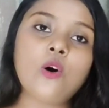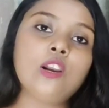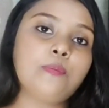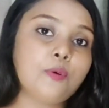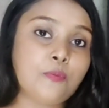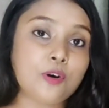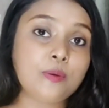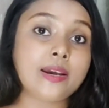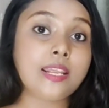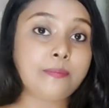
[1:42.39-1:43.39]
অল্প
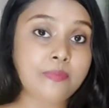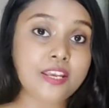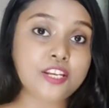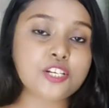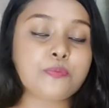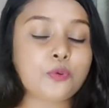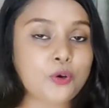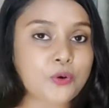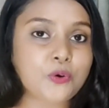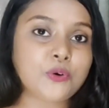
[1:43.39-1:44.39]
পরিমাণে বিষ
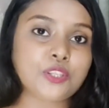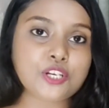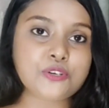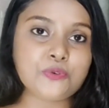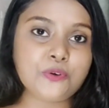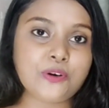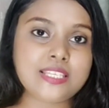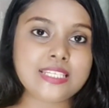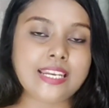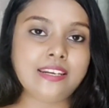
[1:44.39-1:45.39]
প্রয়োগ করতে শুরু
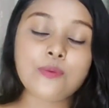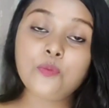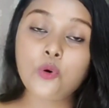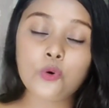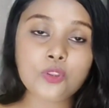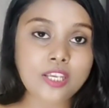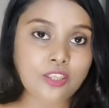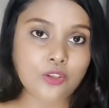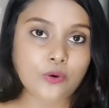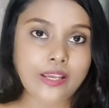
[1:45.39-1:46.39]
করেছিলেন বহু
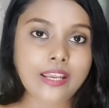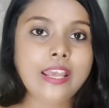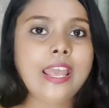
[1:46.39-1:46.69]
দিন ধরে